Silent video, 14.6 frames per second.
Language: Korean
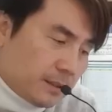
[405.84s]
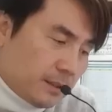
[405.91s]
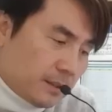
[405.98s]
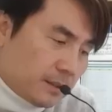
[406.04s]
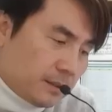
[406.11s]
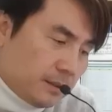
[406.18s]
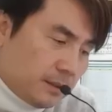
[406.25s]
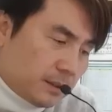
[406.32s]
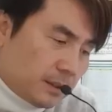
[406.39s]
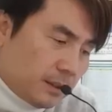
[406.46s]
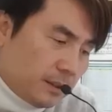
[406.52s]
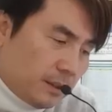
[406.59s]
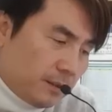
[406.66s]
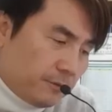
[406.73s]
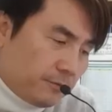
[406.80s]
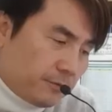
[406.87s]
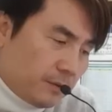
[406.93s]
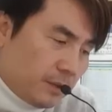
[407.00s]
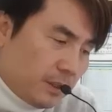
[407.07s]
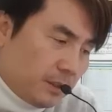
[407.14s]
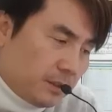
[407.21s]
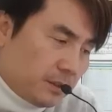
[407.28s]
그, 그 기대
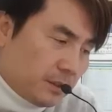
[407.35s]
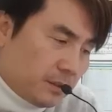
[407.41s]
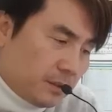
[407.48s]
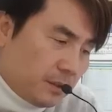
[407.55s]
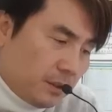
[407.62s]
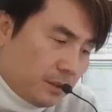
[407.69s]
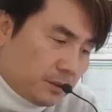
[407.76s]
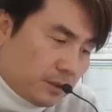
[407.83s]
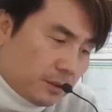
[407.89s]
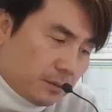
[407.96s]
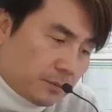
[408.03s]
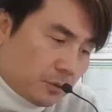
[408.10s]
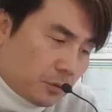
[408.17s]
인플레이션이 지금